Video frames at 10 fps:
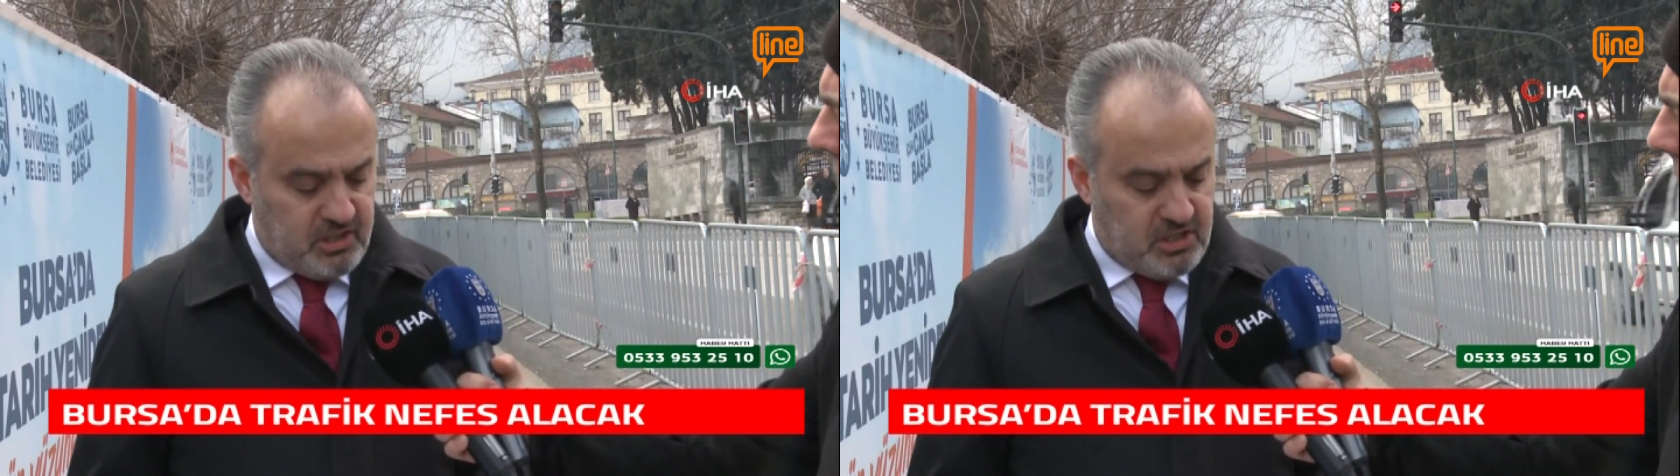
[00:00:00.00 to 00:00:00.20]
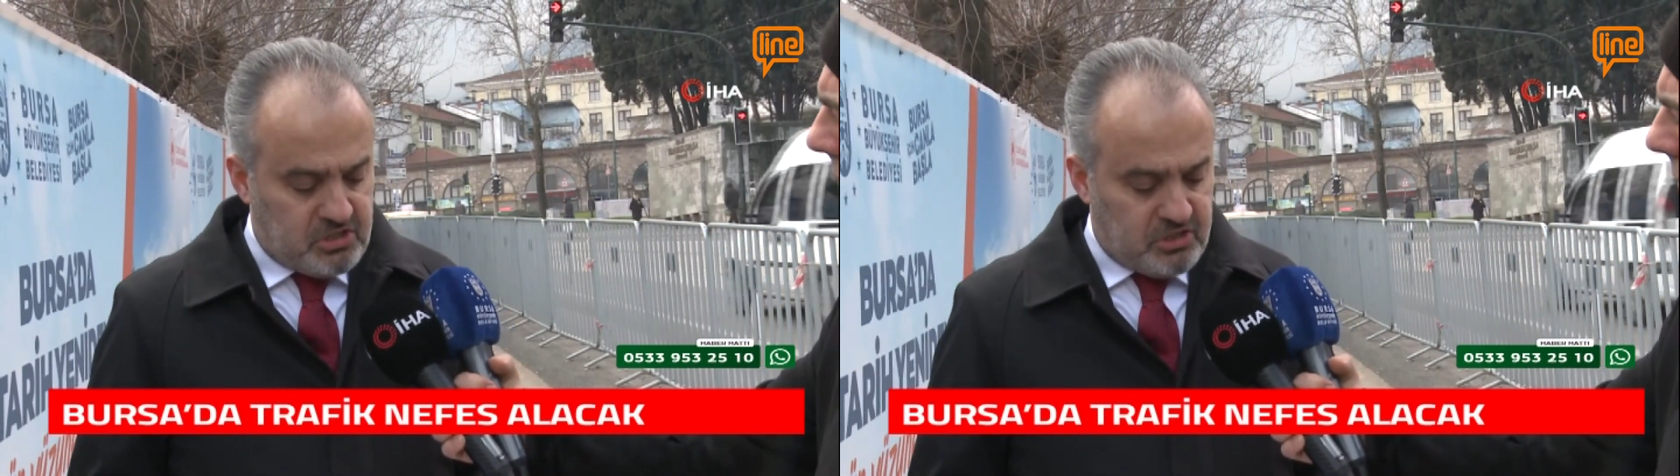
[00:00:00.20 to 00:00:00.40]

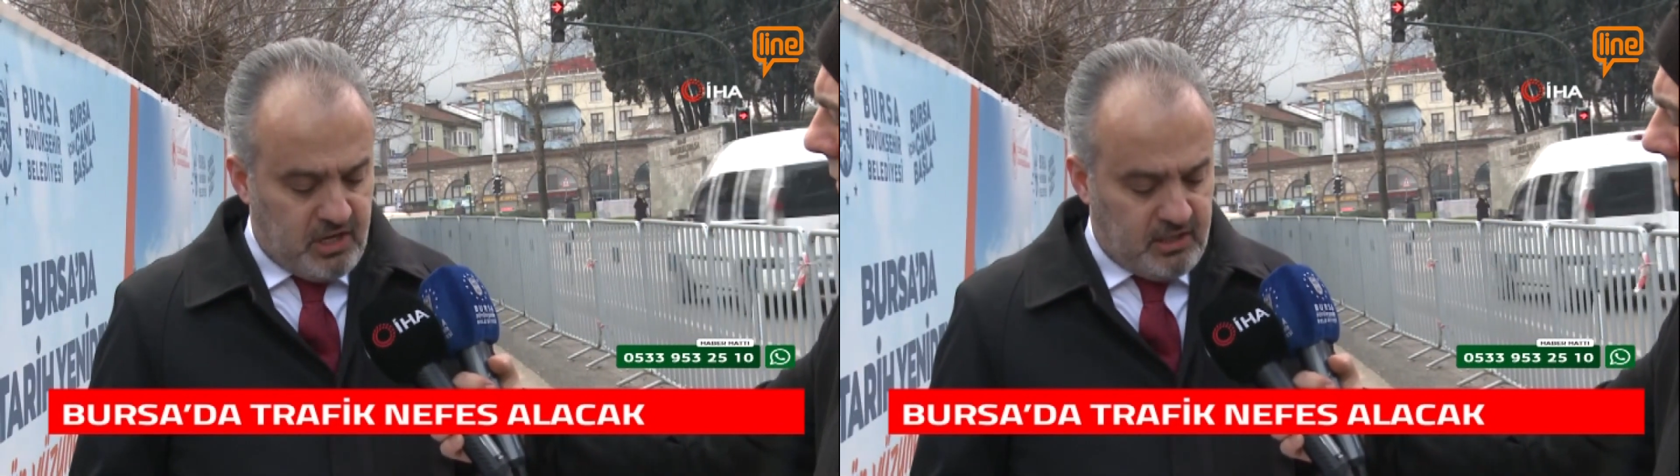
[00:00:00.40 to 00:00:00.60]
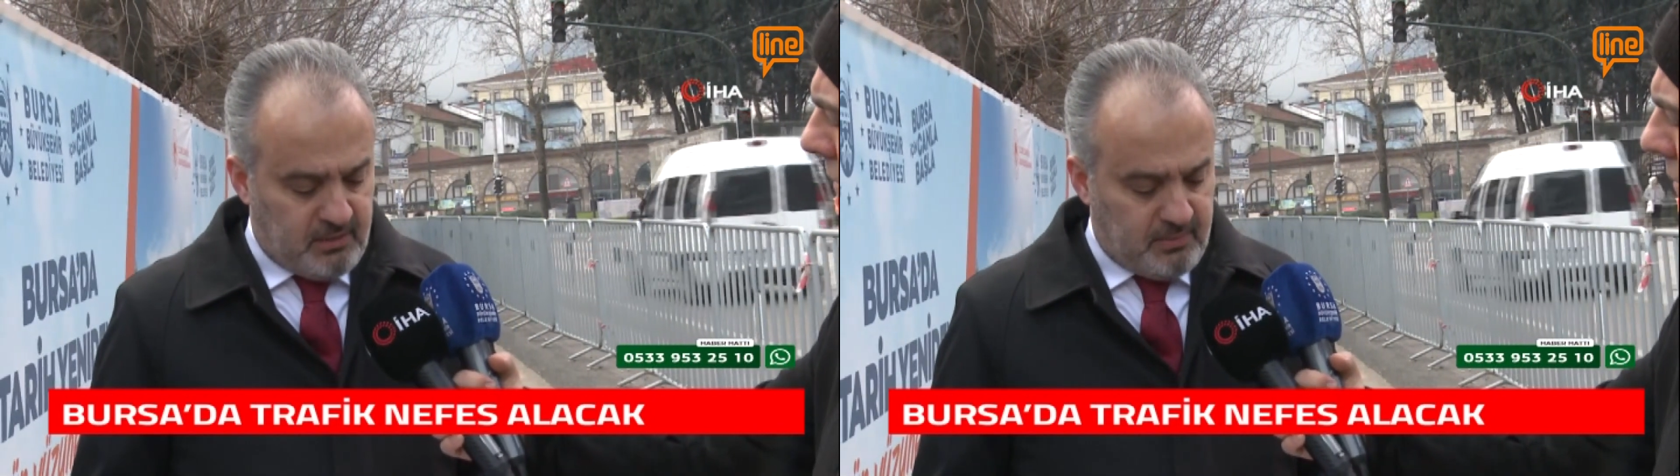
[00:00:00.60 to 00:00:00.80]
geçişi
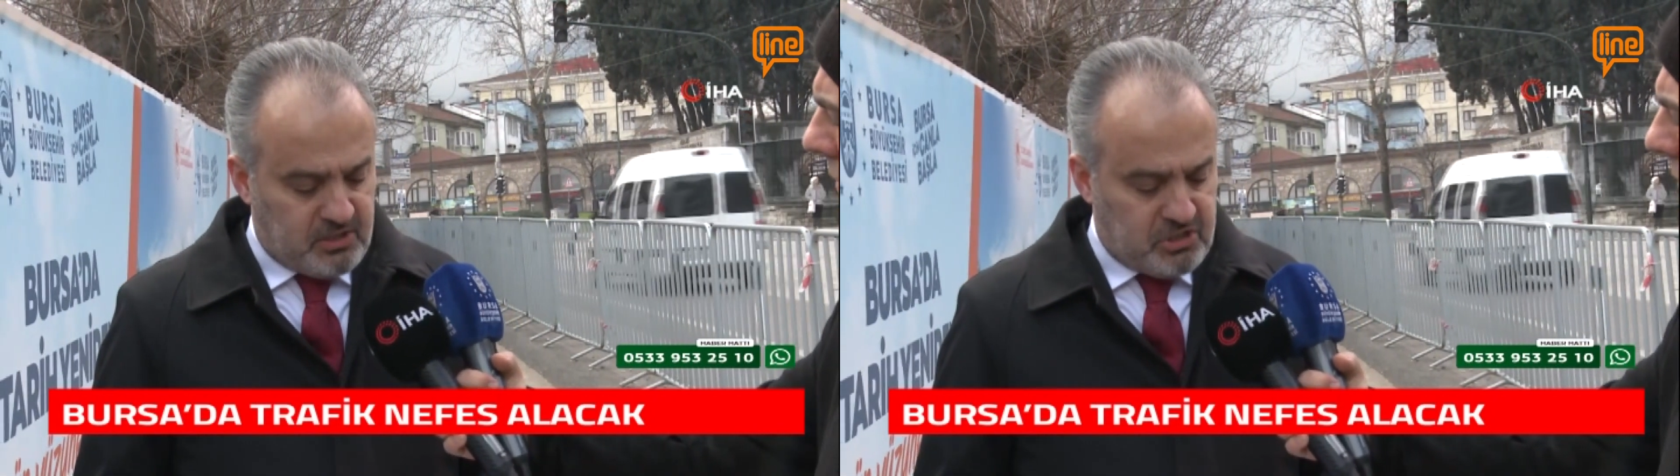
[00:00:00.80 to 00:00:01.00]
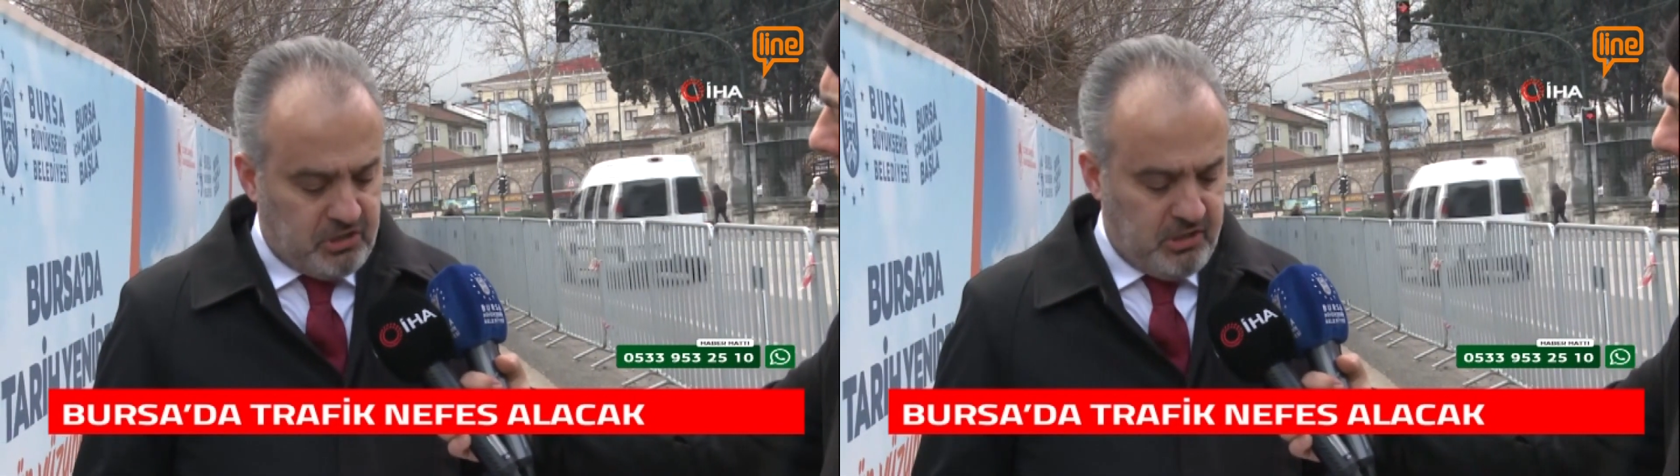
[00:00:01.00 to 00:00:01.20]

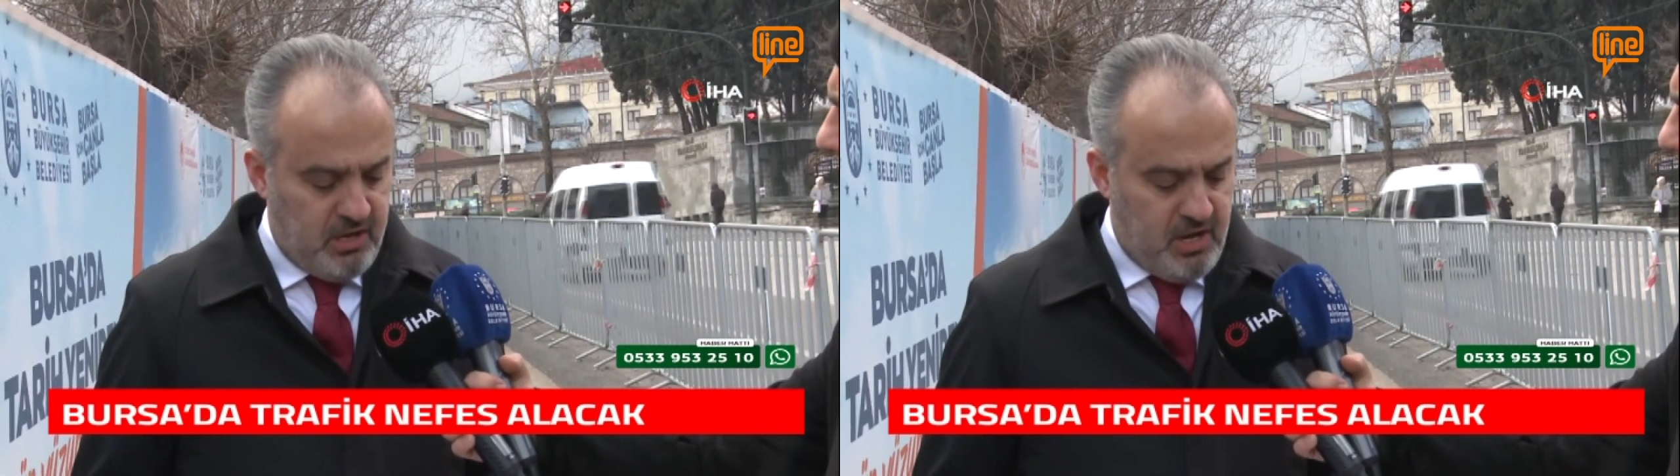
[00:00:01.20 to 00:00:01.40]
rahatlatmak için